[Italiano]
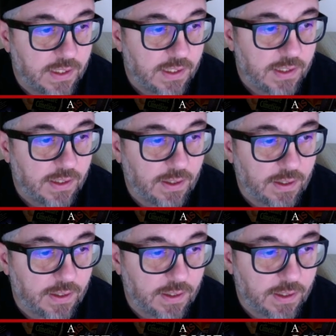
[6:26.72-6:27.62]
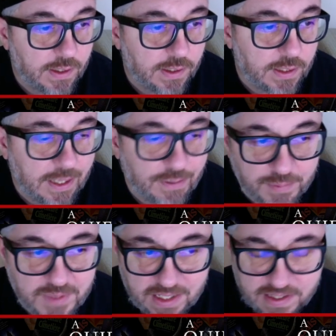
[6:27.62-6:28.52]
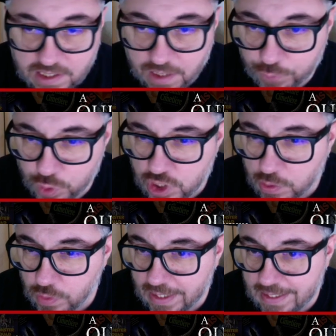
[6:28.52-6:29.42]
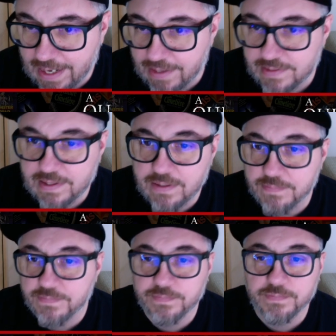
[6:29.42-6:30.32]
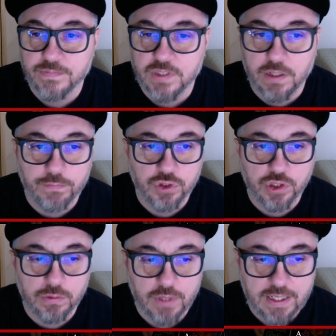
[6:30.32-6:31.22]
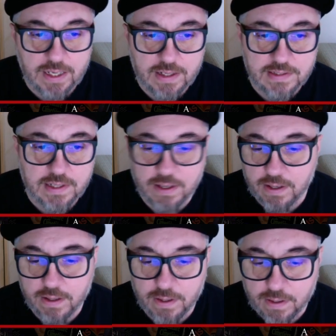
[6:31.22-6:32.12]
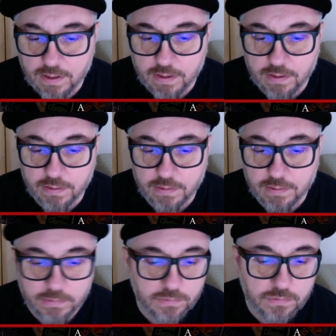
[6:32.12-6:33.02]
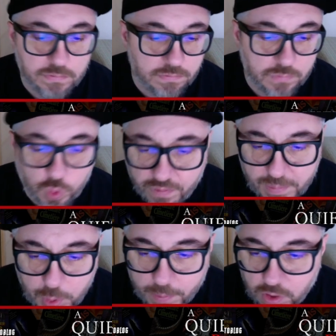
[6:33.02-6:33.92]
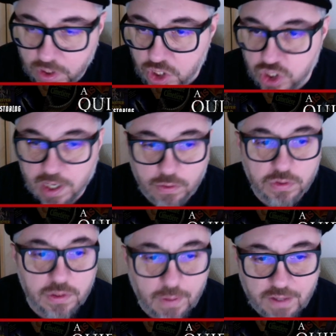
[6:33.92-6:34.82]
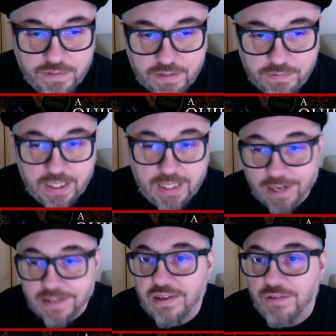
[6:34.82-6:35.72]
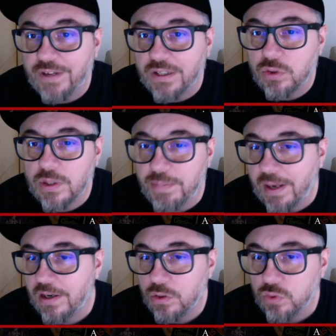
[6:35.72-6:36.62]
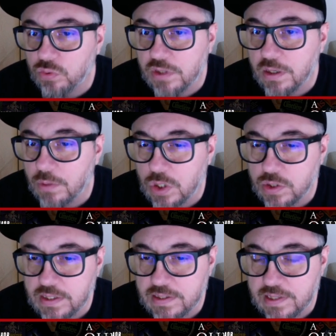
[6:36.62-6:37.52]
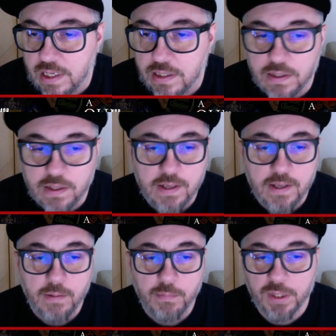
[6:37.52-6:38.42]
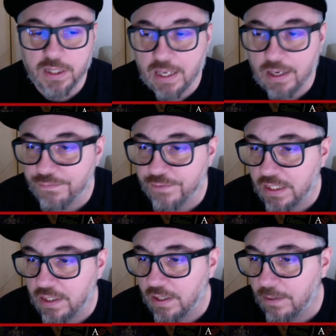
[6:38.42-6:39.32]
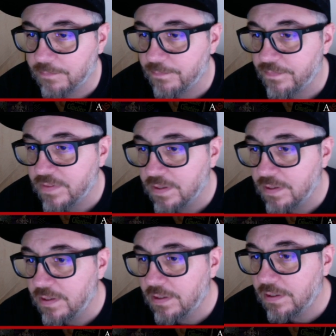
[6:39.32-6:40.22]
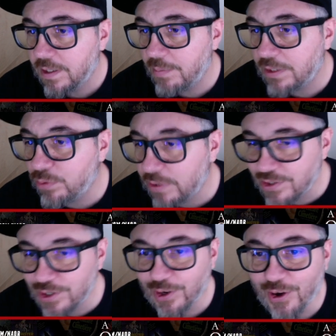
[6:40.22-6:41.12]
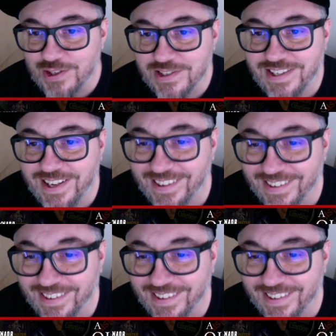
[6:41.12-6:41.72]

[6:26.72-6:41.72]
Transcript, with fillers: Eh, la famiglia si rifugia in una casa, si rifugia in una casa dove più o meno riesce a continuare a vivere grazie al fatto che parlano tutti il linguaggio dei segni, perché la figlia, che battuta c'è Gonza!